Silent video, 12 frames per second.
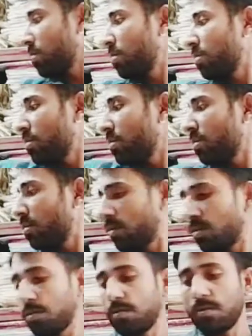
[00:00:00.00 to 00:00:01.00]
बॉर्डर स्टाइल
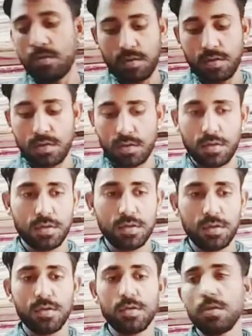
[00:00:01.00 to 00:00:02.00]
में हो गया
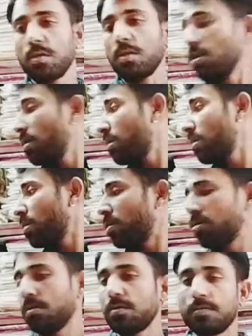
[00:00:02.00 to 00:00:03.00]
ये भी जैसे पूरा
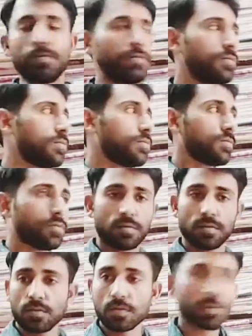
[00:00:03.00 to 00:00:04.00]
कैरी डिजाइन के साथ
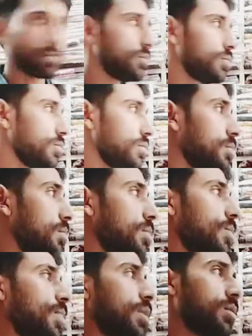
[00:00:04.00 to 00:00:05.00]
है चीज़ें
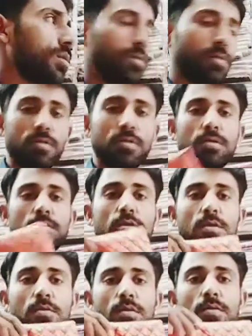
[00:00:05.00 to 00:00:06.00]
बहुत हैं ये देखो
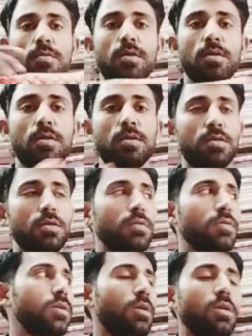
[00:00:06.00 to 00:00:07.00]
ये
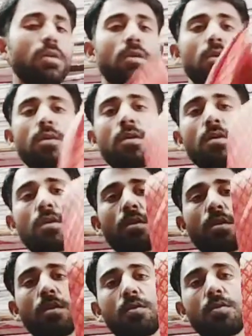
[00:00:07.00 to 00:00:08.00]
बनारसी रहेगा
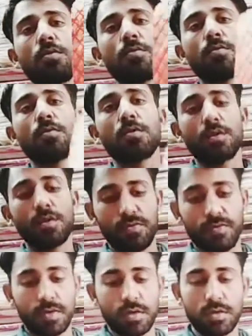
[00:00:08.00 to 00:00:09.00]
रेंज तो
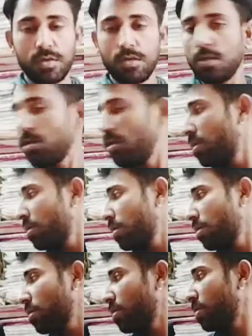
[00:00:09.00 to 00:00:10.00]
अनुमान ही नहीं लगा
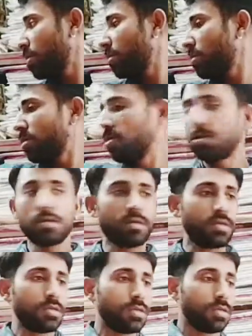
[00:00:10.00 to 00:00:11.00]
सकते आप कितनी रेंज की
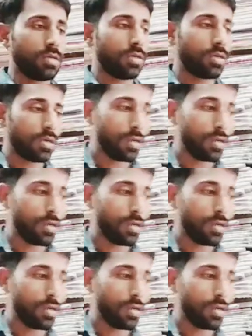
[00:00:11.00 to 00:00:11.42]
बहुत ही सस्ती